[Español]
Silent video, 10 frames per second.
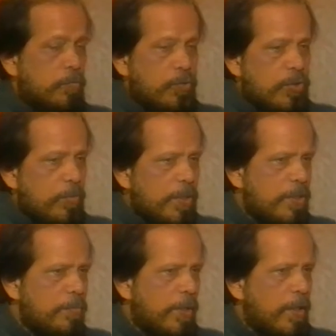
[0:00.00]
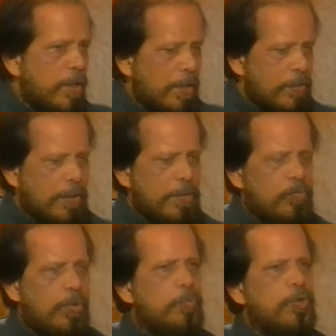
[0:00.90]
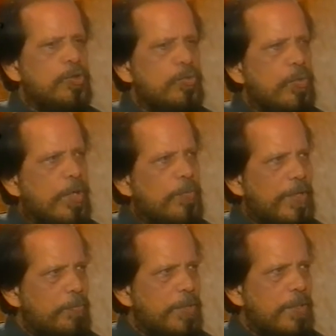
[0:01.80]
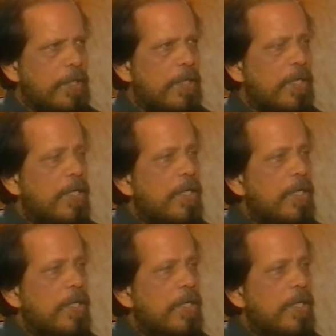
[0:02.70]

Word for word: Sí, mucho más despejada. Así es una postura para empezar